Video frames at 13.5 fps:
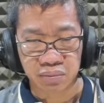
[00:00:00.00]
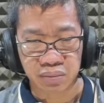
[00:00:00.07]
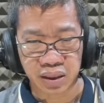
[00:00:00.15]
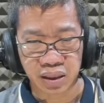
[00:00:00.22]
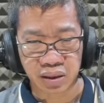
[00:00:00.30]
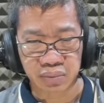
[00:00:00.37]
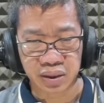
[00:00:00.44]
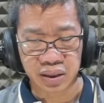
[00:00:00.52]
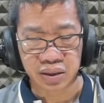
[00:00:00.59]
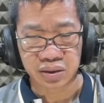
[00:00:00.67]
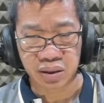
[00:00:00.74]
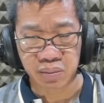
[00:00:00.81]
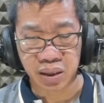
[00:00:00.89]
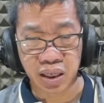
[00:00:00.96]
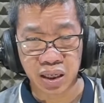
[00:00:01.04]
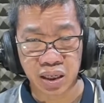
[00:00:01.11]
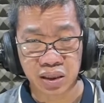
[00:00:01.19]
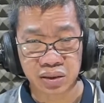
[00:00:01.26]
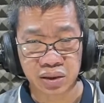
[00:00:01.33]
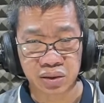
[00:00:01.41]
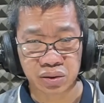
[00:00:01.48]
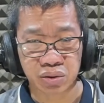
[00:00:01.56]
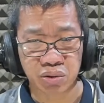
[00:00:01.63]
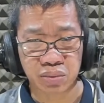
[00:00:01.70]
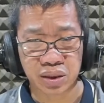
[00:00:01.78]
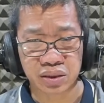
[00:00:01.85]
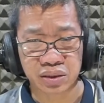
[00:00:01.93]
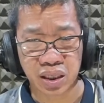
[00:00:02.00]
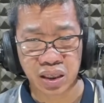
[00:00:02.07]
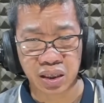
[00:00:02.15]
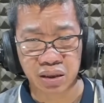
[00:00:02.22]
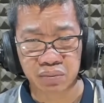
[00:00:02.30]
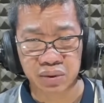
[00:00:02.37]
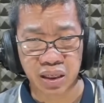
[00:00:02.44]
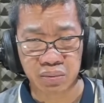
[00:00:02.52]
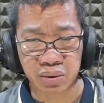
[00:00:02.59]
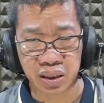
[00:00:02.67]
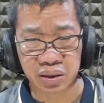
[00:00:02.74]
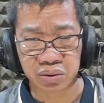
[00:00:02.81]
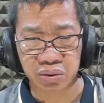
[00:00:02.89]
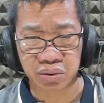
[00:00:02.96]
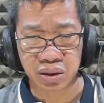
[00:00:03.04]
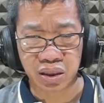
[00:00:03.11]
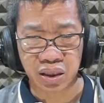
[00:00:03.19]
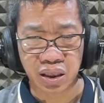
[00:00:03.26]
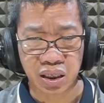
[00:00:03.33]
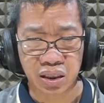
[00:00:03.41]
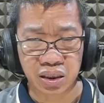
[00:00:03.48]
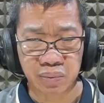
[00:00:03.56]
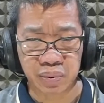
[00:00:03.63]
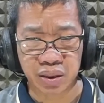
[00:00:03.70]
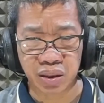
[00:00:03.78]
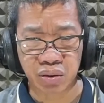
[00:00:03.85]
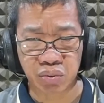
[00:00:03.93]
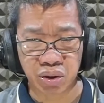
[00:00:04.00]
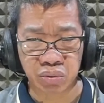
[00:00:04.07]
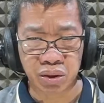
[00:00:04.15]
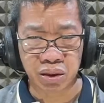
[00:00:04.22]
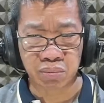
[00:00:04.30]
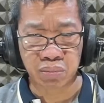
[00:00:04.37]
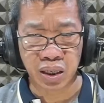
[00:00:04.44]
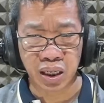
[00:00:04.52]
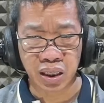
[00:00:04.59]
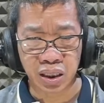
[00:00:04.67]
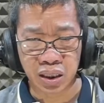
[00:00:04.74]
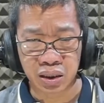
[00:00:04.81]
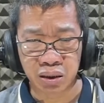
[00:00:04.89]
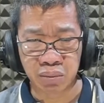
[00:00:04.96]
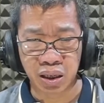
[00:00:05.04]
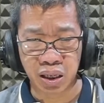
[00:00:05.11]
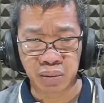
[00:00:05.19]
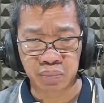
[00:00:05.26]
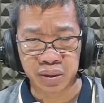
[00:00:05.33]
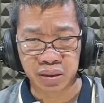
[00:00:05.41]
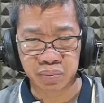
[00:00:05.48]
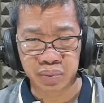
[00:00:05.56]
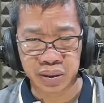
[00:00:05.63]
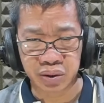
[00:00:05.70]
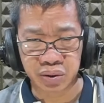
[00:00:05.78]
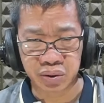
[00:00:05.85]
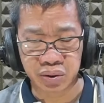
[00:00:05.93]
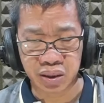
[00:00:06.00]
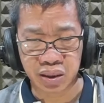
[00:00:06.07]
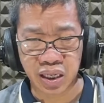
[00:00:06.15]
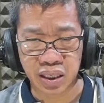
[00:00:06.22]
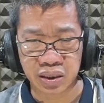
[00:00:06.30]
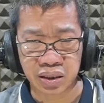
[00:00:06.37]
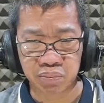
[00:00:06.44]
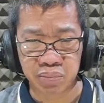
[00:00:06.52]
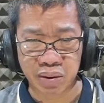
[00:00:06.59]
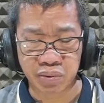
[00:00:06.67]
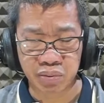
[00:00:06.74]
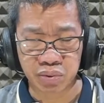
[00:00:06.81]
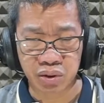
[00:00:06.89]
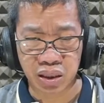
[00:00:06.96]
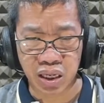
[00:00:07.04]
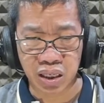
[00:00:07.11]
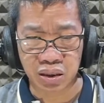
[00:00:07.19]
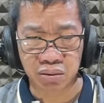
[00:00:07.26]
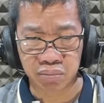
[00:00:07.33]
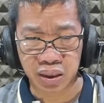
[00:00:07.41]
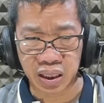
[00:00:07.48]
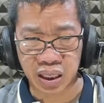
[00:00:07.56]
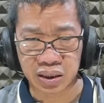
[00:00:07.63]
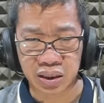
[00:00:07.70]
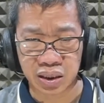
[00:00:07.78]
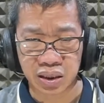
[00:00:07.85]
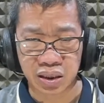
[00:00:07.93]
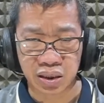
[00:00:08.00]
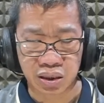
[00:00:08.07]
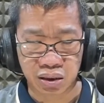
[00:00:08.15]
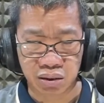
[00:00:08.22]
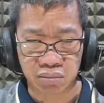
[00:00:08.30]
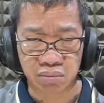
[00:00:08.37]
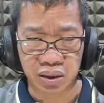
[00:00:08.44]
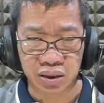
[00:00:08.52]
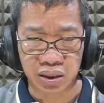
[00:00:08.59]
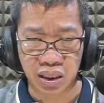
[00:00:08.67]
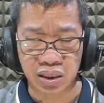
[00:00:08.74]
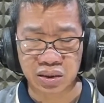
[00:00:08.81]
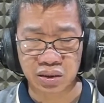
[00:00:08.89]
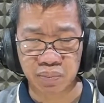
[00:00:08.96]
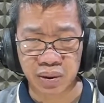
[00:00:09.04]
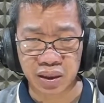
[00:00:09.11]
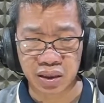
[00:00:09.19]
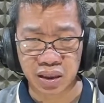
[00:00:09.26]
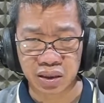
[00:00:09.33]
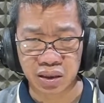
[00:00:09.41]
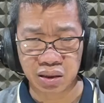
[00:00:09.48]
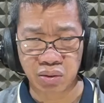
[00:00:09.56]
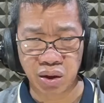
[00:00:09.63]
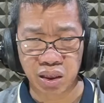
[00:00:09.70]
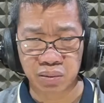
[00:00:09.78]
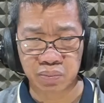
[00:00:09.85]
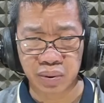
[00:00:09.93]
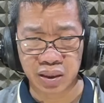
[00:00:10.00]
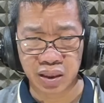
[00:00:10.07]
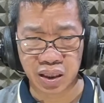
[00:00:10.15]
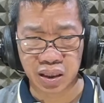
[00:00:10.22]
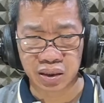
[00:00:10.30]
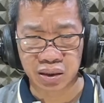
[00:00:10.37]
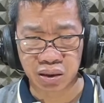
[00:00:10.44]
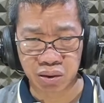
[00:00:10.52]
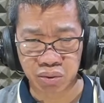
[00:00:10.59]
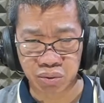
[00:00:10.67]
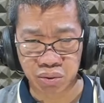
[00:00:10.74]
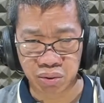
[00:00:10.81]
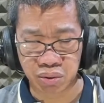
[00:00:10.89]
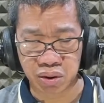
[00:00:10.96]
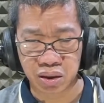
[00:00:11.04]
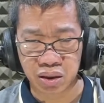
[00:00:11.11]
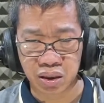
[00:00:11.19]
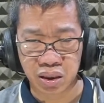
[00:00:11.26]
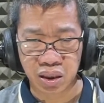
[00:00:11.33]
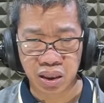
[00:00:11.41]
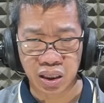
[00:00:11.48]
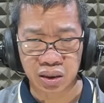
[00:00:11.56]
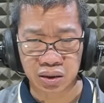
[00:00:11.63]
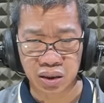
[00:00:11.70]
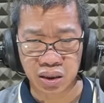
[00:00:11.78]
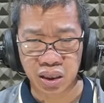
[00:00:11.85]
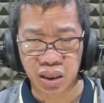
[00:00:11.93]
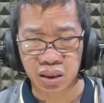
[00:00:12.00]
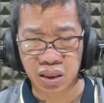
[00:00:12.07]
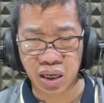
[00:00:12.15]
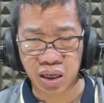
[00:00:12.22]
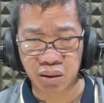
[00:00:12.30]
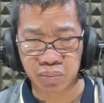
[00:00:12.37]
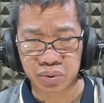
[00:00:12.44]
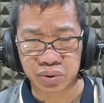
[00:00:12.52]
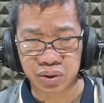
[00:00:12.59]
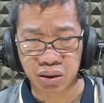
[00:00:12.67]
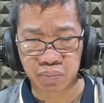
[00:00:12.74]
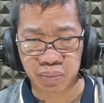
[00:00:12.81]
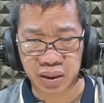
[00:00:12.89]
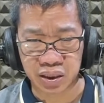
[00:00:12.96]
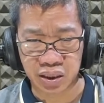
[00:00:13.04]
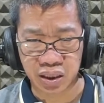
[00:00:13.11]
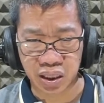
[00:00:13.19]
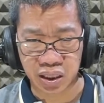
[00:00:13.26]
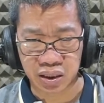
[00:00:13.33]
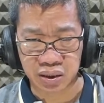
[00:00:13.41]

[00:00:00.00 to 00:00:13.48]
Marami sa mga sintomas ng karamdamang ito ay ipinagwawalang bahala ng mga Pilipino gaya ng pamumutla ng balat, madalas na pagkahilo at pananakit ng ulo at tila kinakapos ng paghinga.